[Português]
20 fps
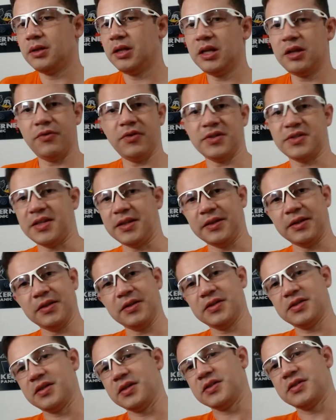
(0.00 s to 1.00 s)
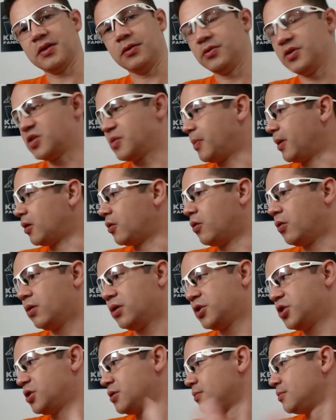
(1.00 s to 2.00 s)
link vai estar na descrição desse
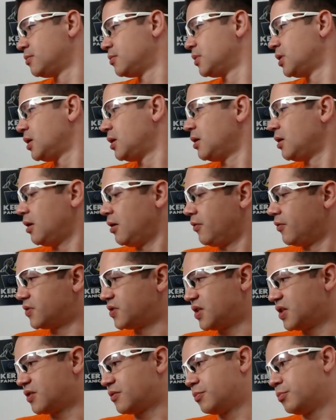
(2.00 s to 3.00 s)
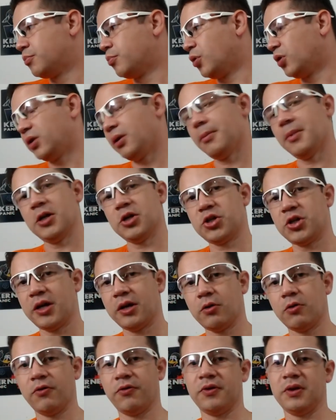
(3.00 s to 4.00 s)
pacote. Vocês podem
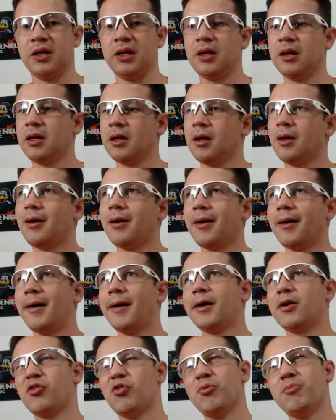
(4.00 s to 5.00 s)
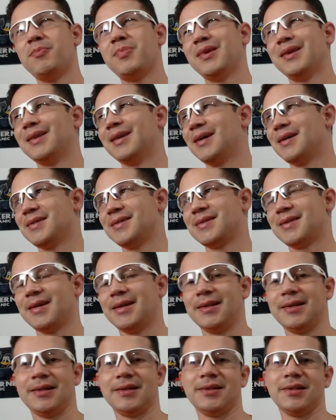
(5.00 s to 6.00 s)
baixar e conferir. Ah, compilar e
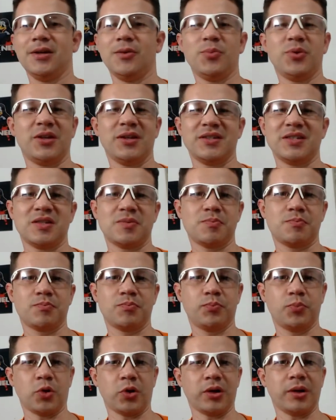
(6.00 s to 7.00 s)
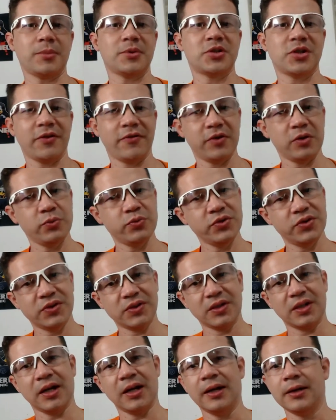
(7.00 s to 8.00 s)
instalar? Não, porque esses programas já vão
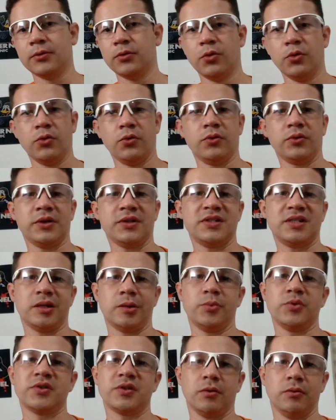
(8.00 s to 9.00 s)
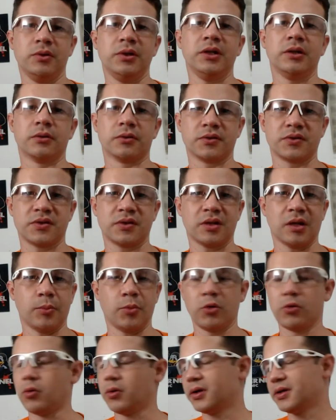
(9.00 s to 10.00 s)
estar no, na distribuição Linux, tá
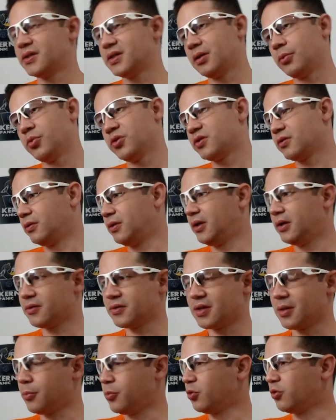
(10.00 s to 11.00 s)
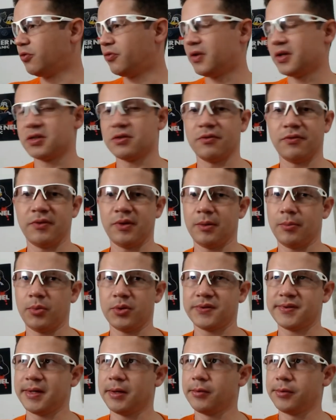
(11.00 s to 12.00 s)
bom? Qualquer distribuição Linux é muito fácil ver.
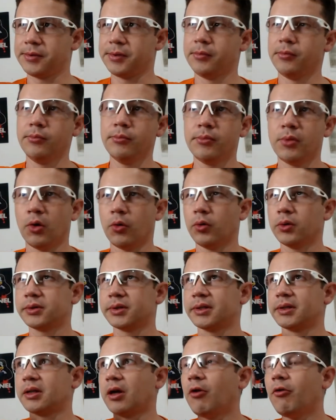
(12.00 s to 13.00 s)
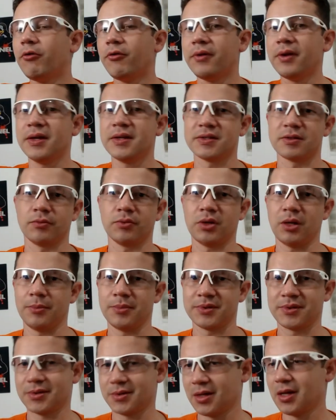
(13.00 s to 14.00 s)
Pode ser que uma ou outra talvez não tenha,
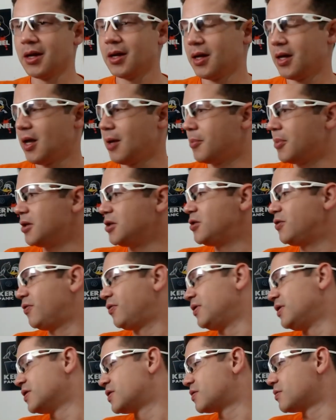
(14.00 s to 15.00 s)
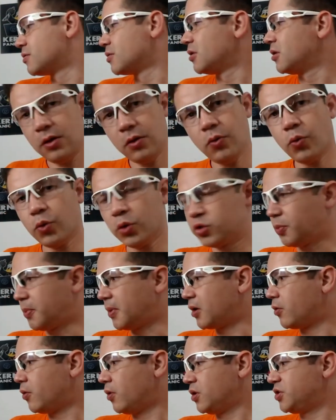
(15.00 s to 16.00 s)
mas é bem difícil. E o outro
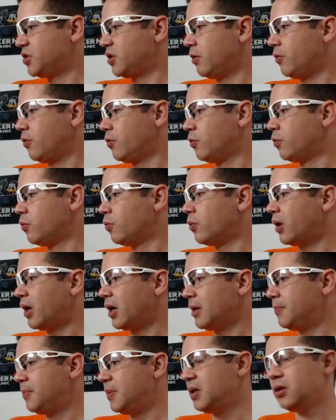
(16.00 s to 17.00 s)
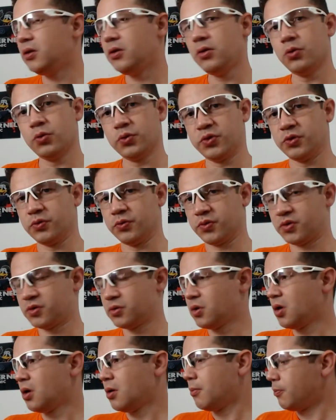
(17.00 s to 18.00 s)
pacote é o IPUtils.